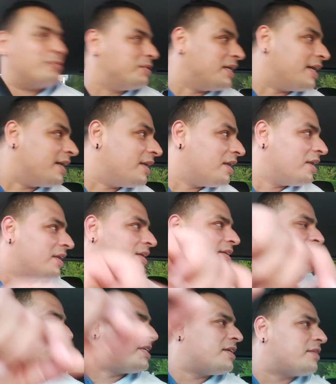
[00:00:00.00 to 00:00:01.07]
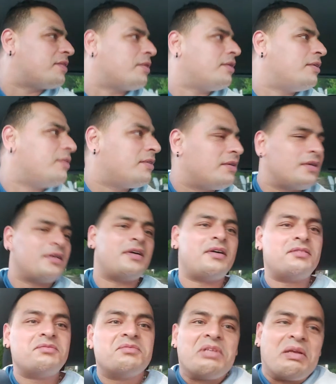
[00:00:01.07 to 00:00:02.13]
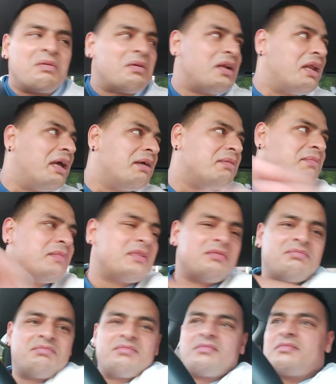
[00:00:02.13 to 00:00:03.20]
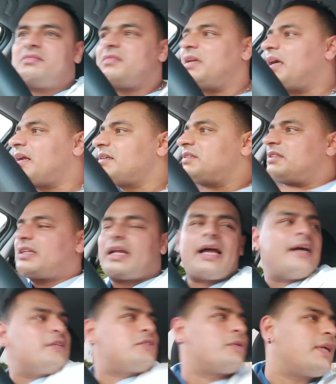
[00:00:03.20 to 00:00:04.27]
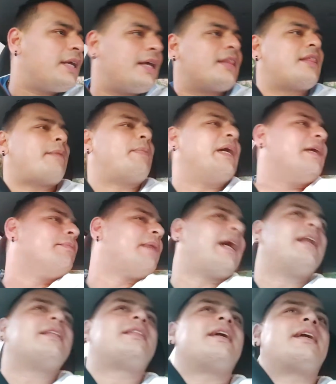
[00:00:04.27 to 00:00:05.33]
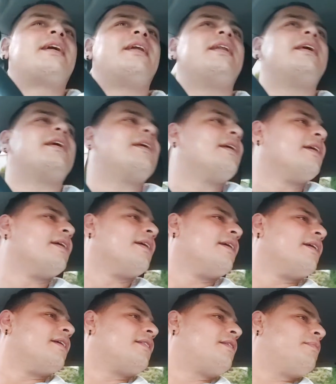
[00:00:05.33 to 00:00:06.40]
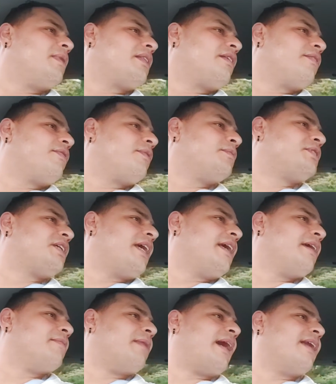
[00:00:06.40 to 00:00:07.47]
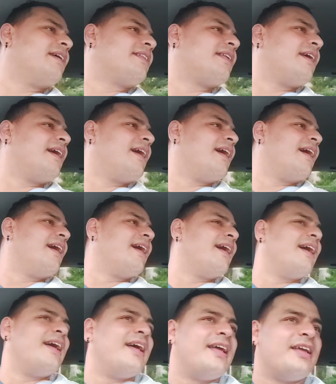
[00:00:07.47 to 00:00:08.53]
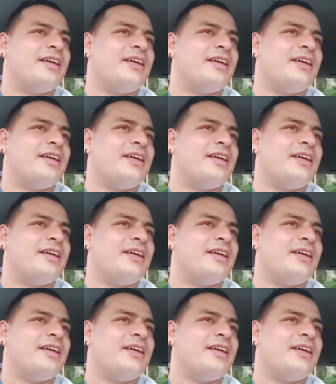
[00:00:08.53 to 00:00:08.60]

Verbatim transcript: بها تدخل والله ما نعرفش تلقى سوريا ضبعي معناتها كل انت ما تفهم شيء معناتها